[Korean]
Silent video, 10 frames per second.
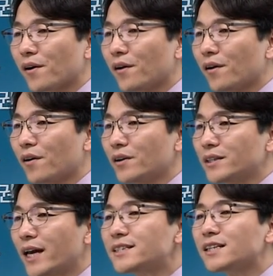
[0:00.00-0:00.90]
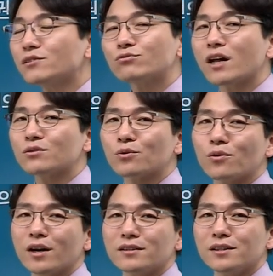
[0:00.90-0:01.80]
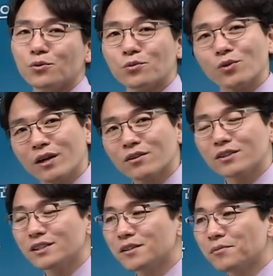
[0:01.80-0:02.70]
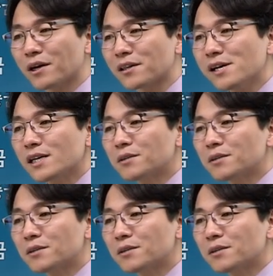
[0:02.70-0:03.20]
어, 이제 해지 수단으로 원래는 이용되는 것이지만